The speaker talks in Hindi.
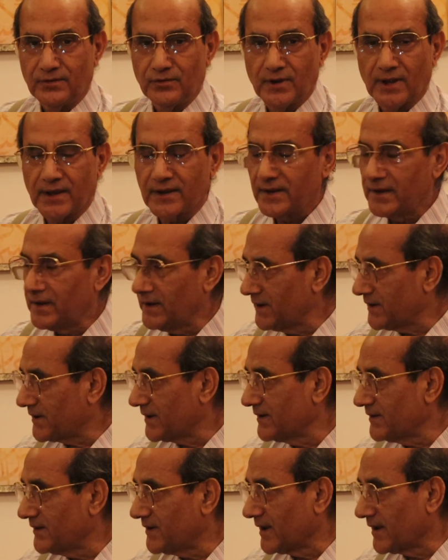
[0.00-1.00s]
यूनाइटेड
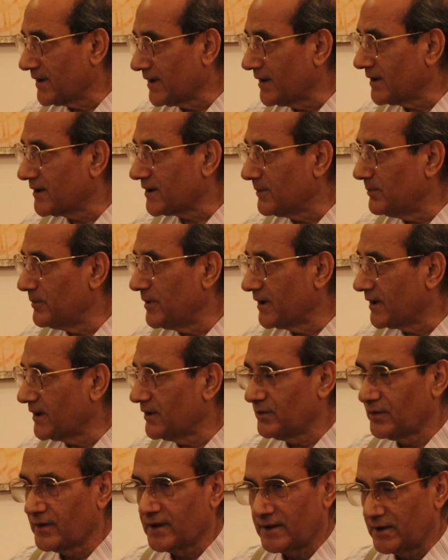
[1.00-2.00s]
नेशन जनरल असम्बली
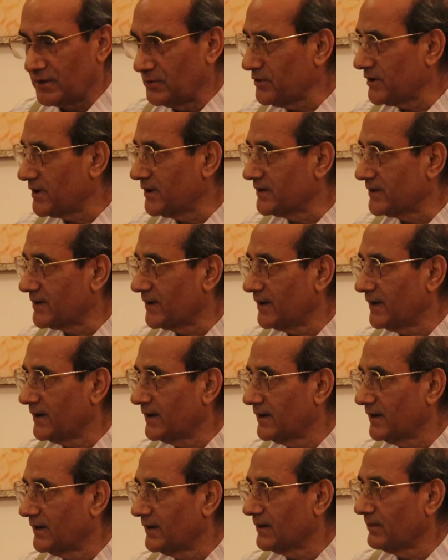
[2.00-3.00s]
के जो रेजोलूशन हैं
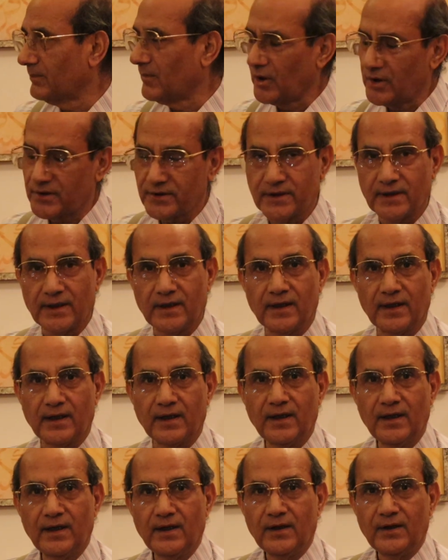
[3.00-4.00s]
बहुत से
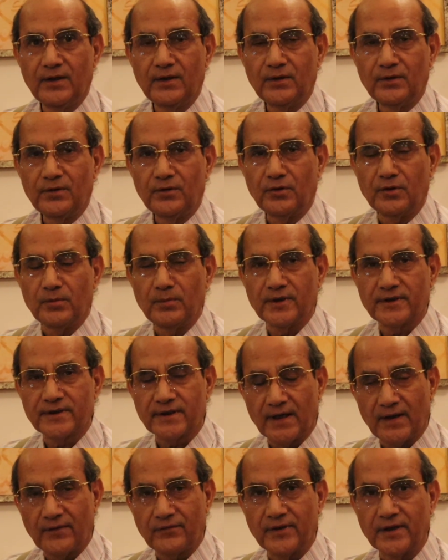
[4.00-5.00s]
उनमें
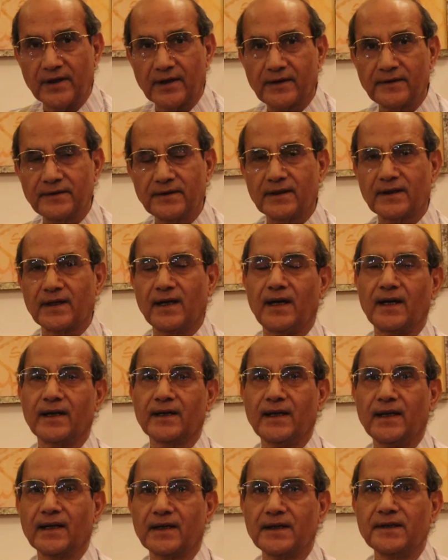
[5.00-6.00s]
साफ तरीके से कहा
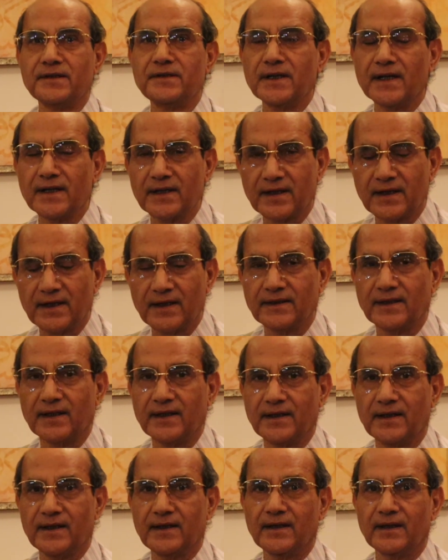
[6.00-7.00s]
गया कि जंग के
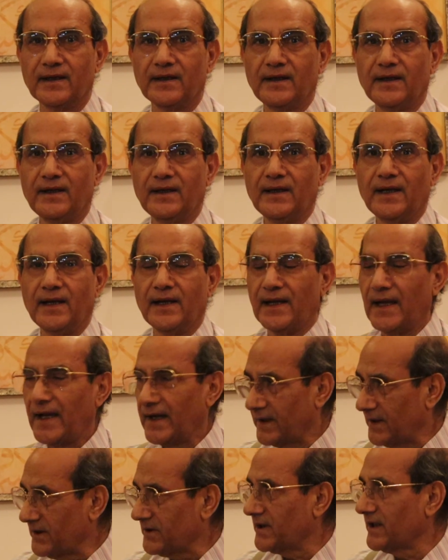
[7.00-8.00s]
ज़रिए
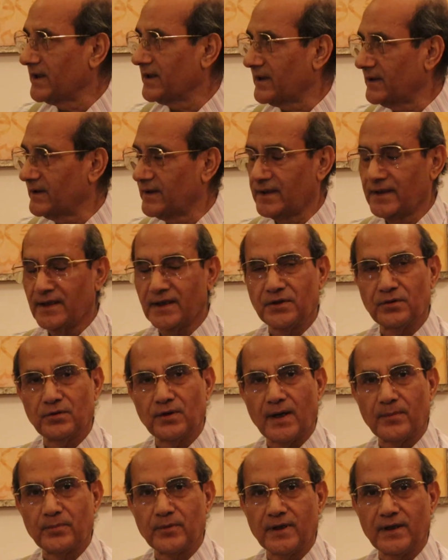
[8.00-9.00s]
एग्रेशन के ज़रिए
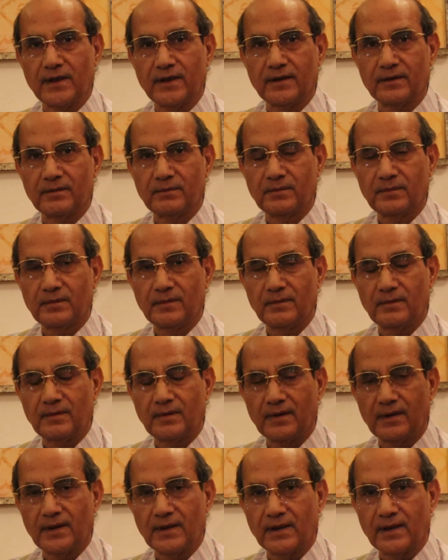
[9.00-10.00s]
जो आपने
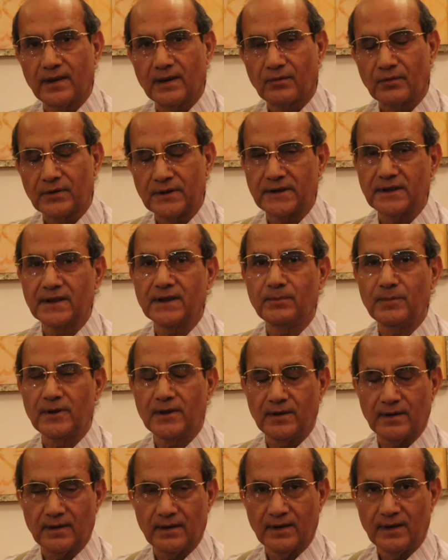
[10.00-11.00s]
किसी भी